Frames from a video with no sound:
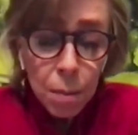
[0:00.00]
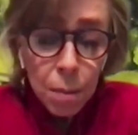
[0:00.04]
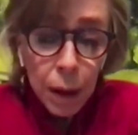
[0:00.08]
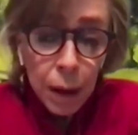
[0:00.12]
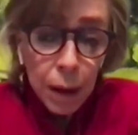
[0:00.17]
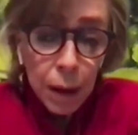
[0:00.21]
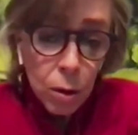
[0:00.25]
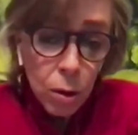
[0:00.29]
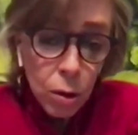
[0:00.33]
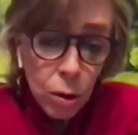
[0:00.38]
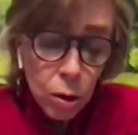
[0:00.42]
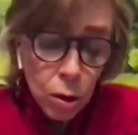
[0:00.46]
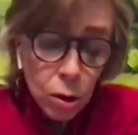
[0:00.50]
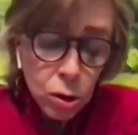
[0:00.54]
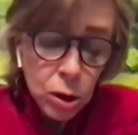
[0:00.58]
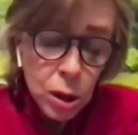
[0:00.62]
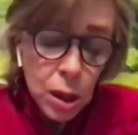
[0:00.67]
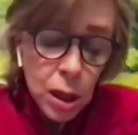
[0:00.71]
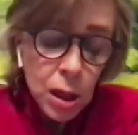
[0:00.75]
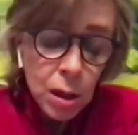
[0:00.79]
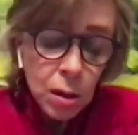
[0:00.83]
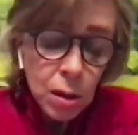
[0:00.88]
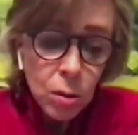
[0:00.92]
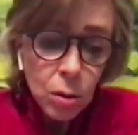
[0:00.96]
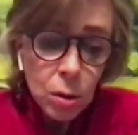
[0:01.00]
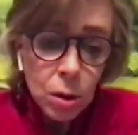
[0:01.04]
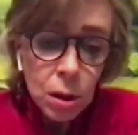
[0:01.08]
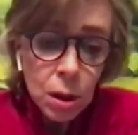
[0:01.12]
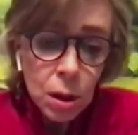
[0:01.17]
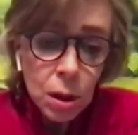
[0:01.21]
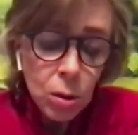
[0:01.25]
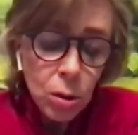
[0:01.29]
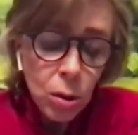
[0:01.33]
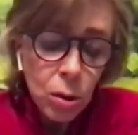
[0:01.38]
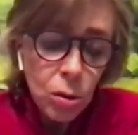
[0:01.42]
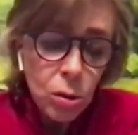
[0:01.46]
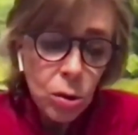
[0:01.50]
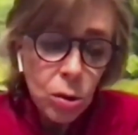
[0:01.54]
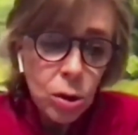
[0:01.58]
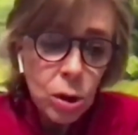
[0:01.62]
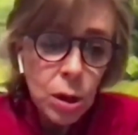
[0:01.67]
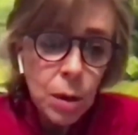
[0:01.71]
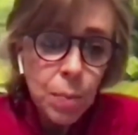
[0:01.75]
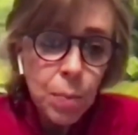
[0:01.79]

pero lo cierto es que todos los